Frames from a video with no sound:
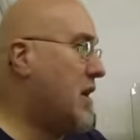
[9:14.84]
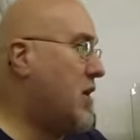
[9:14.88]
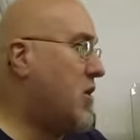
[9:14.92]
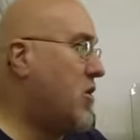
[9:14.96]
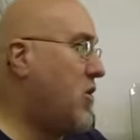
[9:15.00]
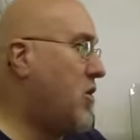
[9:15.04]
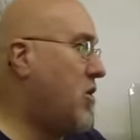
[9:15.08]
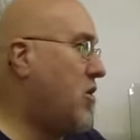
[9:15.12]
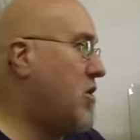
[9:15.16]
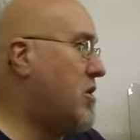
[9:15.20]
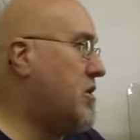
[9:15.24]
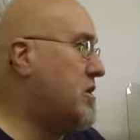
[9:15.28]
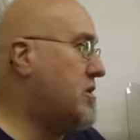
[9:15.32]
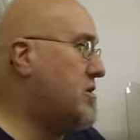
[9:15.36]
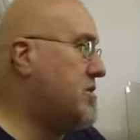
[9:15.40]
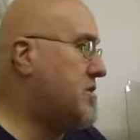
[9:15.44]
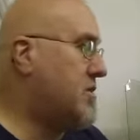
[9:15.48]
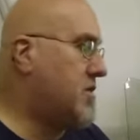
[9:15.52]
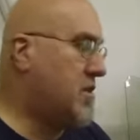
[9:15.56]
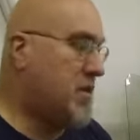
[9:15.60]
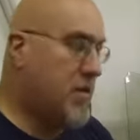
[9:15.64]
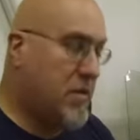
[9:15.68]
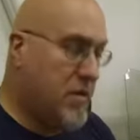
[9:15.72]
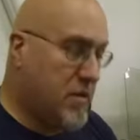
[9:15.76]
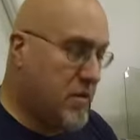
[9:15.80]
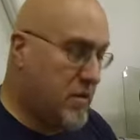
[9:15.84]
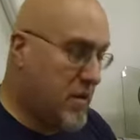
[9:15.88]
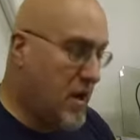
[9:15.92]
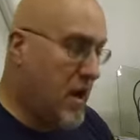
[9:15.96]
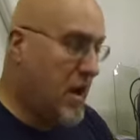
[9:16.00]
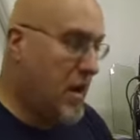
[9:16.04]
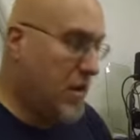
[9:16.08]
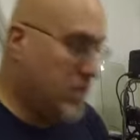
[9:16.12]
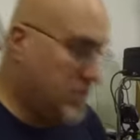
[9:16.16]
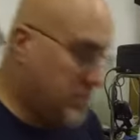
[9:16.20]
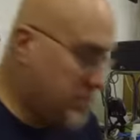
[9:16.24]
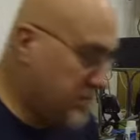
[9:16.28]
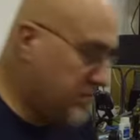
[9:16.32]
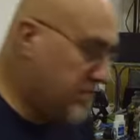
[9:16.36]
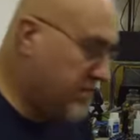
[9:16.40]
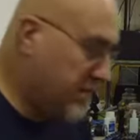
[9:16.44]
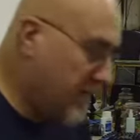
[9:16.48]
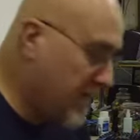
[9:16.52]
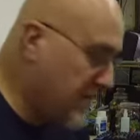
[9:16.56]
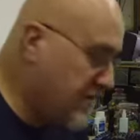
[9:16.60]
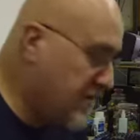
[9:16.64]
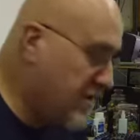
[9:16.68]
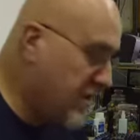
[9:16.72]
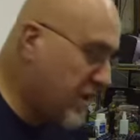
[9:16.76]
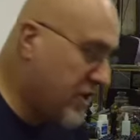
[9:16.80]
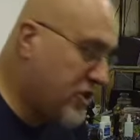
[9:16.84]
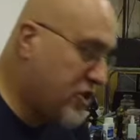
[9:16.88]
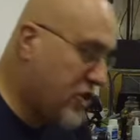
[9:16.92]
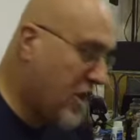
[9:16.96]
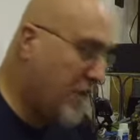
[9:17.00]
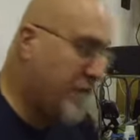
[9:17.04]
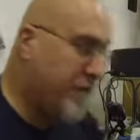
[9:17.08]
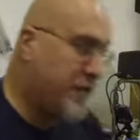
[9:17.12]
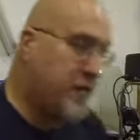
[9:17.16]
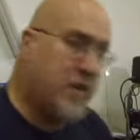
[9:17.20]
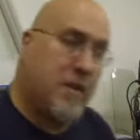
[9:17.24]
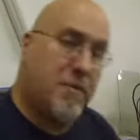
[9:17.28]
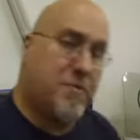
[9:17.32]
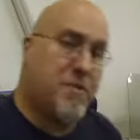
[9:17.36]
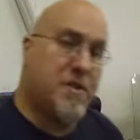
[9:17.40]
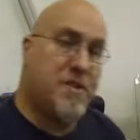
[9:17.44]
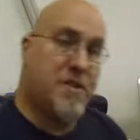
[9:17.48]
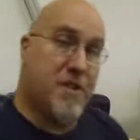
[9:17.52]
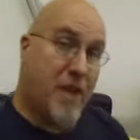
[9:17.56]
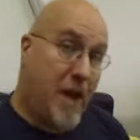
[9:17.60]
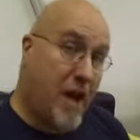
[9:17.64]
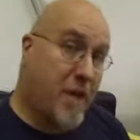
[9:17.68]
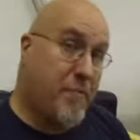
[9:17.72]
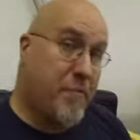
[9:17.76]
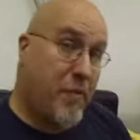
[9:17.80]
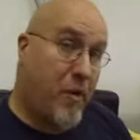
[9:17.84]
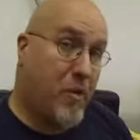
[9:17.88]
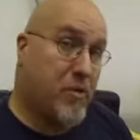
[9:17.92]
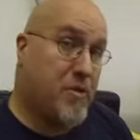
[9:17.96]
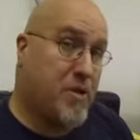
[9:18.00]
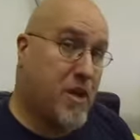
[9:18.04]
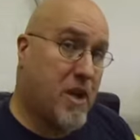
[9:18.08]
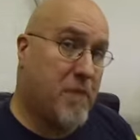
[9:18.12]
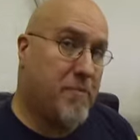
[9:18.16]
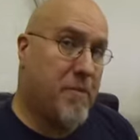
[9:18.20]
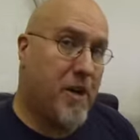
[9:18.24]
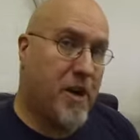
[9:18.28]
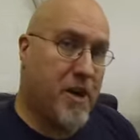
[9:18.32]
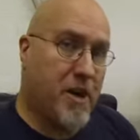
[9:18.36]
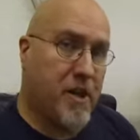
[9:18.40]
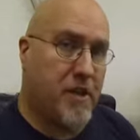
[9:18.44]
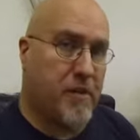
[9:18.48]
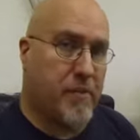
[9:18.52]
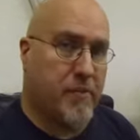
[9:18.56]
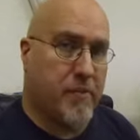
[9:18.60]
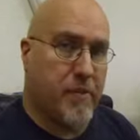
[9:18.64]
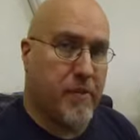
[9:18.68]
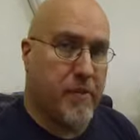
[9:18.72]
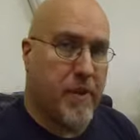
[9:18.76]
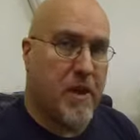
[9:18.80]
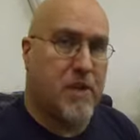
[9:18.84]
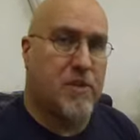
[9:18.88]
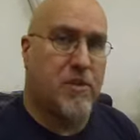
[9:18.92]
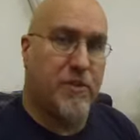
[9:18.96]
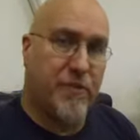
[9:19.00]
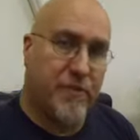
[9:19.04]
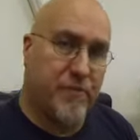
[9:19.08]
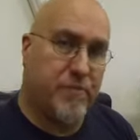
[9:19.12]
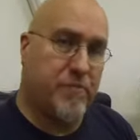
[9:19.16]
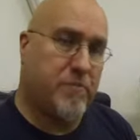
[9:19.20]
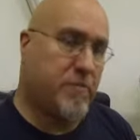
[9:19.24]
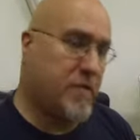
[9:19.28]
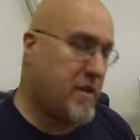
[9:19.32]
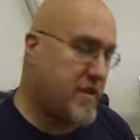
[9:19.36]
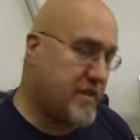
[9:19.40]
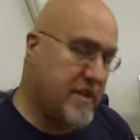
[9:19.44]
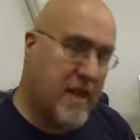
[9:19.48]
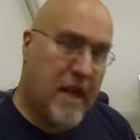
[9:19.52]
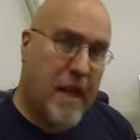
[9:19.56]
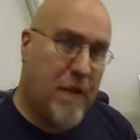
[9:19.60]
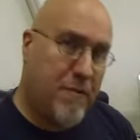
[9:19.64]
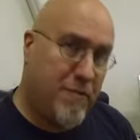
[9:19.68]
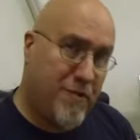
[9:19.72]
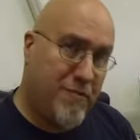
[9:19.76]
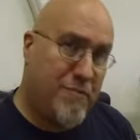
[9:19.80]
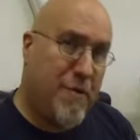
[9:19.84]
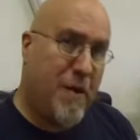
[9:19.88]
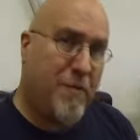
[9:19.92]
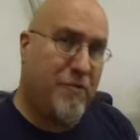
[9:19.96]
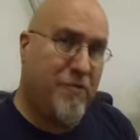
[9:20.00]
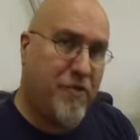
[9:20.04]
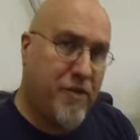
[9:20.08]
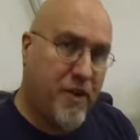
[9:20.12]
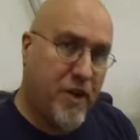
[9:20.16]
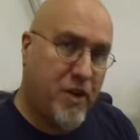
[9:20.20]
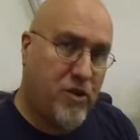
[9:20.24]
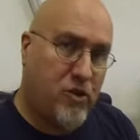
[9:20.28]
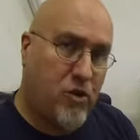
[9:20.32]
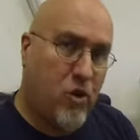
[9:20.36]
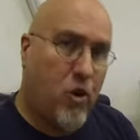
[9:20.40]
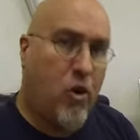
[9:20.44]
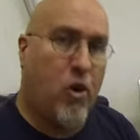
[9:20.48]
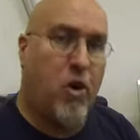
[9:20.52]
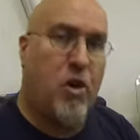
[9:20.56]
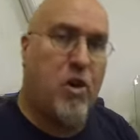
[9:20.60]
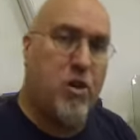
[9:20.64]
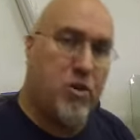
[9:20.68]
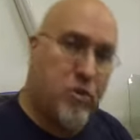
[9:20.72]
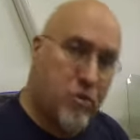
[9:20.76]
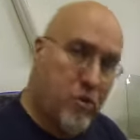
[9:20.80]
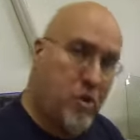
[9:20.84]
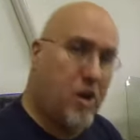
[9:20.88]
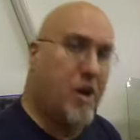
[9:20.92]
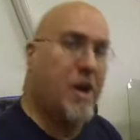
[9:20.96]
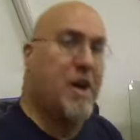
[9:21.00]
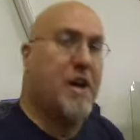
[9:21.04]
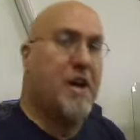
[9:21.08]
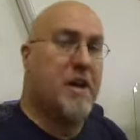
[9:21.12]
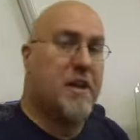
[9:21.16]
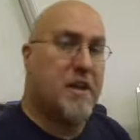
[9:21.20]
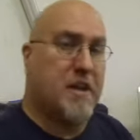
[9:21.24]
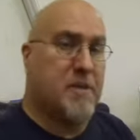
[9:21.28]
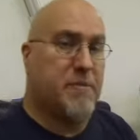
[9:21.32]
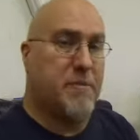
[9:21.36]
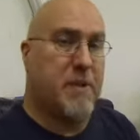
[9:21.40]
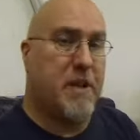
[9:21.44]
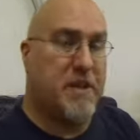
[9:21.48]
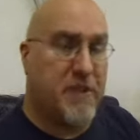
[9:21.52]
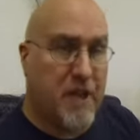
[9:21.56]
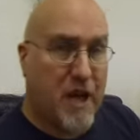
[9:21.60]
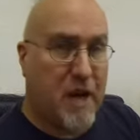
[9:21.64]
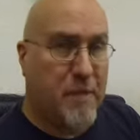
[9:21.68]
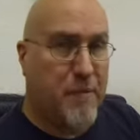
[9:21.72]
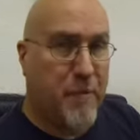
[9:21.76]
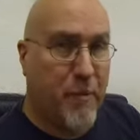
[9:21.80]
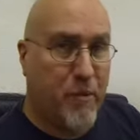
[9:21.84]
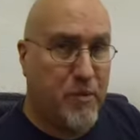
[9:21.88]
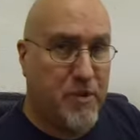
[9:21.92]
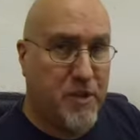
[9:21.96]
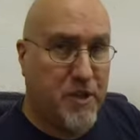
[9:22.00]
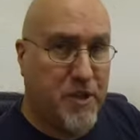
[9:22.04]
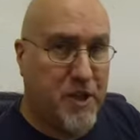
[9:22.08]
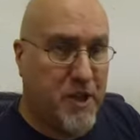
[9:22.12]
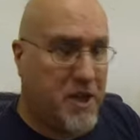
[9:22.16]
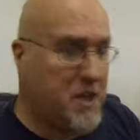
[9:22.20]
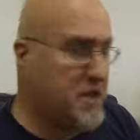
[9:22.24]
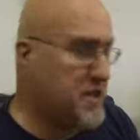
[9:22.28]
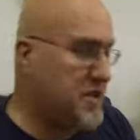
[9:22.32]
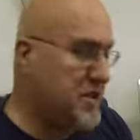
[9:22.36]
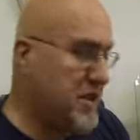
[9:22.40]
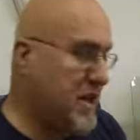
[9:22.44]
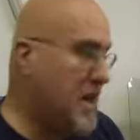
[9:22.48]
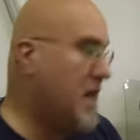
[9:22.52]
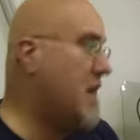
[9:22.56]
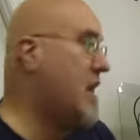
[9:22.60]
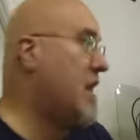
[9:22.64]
Und äh, ja, wenn sie das schaffen, gibt es drei Punkte immerhin. Also dasselbe wie beim Field Goal, nur dass man da drei Punkte kriegt.